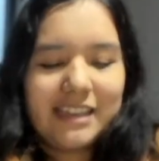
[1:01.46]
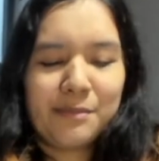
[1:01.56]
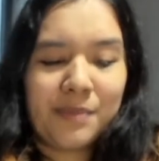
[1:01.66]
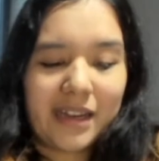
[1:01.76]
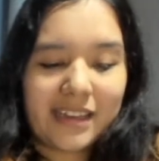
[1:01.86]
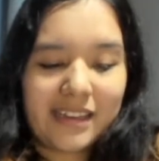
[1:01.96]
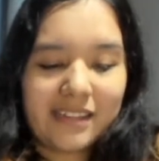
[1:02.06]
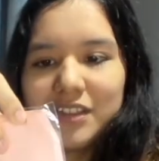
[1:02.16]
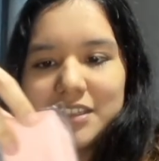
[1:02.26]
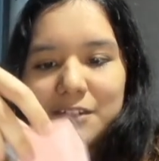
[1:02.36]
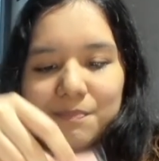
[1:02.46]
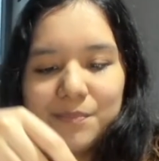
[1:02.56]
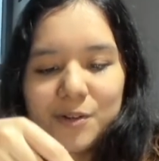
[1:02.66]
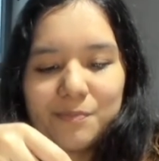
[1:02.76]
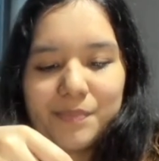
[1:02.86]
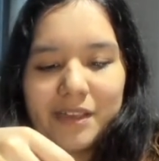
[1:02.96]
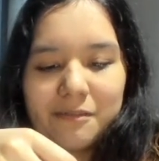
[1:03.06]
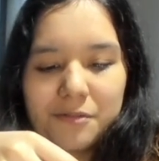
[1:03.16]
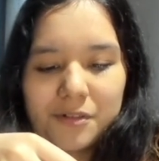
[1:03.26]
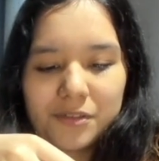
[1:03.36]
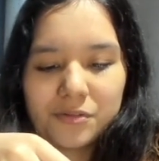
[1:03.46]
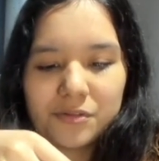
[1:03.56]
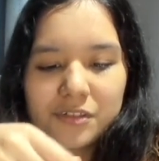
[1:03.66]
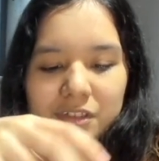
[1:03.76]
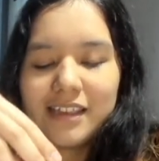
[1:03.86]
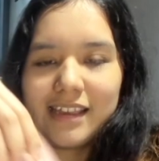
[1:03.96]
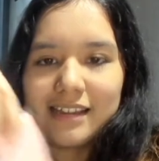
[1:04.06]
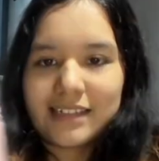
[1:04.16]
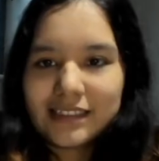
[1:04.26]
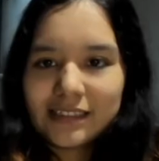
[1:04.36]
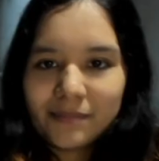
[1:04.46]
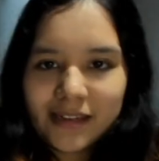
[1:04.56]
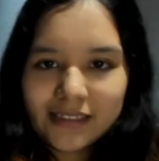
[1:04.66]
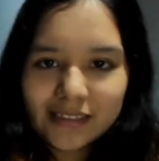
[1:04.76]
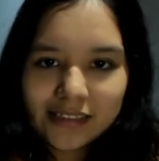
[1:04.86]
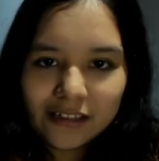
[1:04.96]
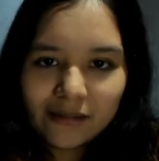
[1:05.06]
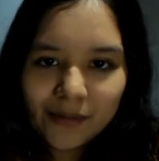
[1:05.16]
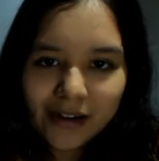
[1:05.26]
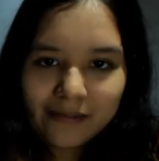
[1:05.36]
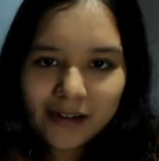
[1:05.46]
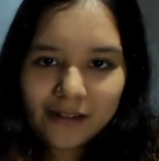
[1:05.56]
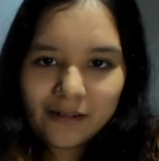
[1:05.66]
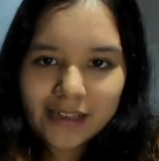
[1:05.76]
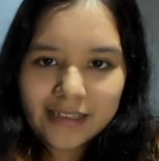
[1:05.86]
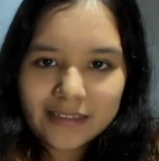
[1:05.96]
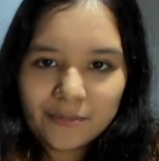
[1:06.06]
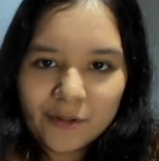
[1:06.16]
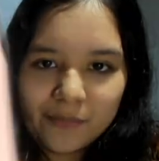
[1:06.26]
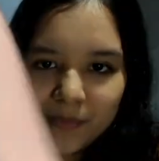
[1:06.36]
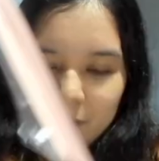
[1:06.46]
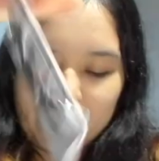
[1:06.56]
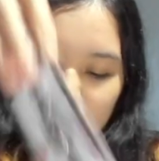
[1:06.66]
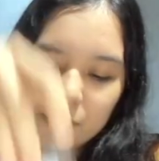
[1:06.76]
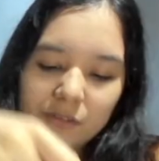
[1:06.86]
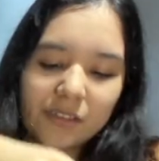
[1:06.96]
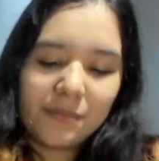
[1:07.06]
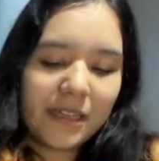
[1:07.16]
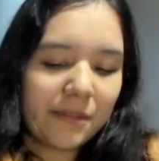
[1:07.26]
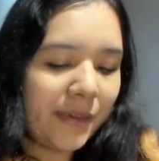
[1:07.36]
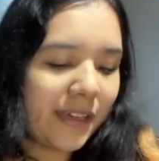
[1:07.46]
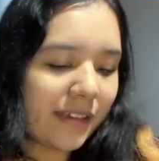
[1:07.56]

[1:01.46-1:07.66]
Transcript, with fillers: equipaje, dice Born Pink World Tour y atrás también está así como grabado que dice Born Pink World Tour Black Pink